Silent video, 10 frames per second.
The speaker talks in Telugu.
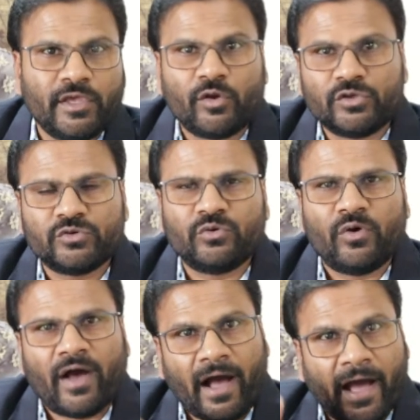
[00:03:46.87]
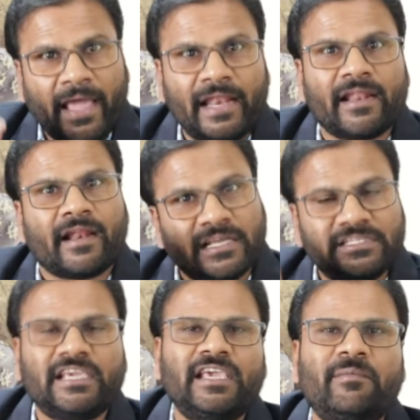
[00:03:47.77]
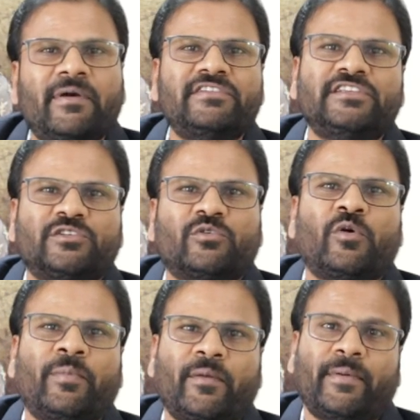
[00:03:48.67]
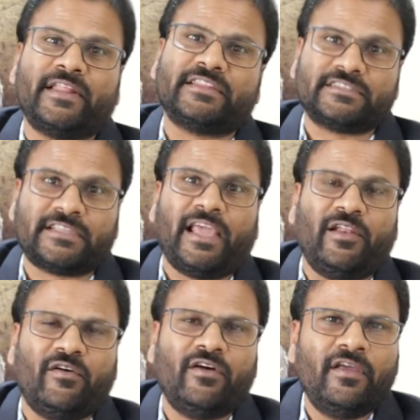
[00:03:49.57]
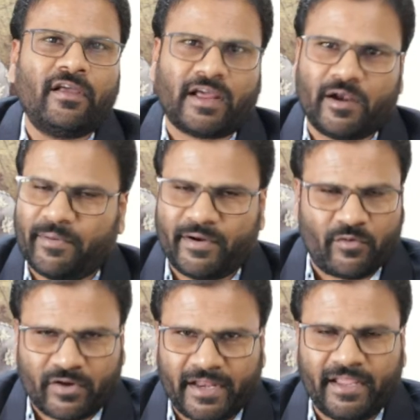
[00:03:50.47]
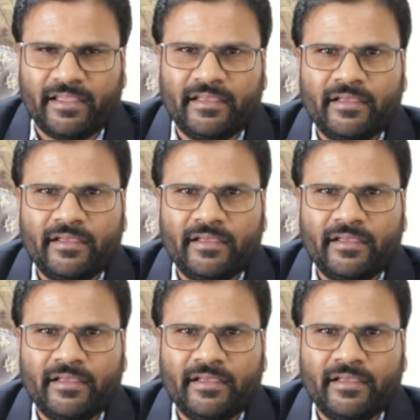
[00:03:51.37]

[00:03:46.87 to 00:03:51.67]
ఈరోజు ఆయన రాజకీయ భవిష్యత్తు కూడా ఉపయోగపడేంత స్థాయిలో కనపడడం ఒకటి